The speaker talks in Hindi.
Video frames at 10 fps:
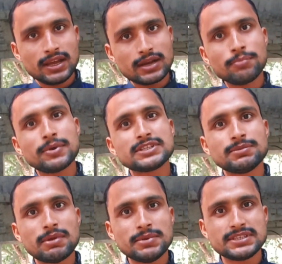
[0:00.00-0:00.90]
कम
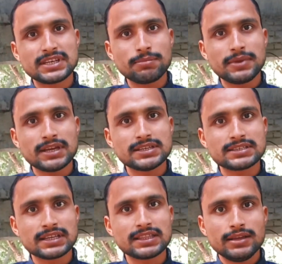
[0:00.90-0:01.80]
पैसे में भी सेटअप किया जा
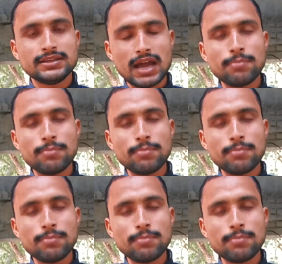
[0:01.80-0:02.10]
सकता है ये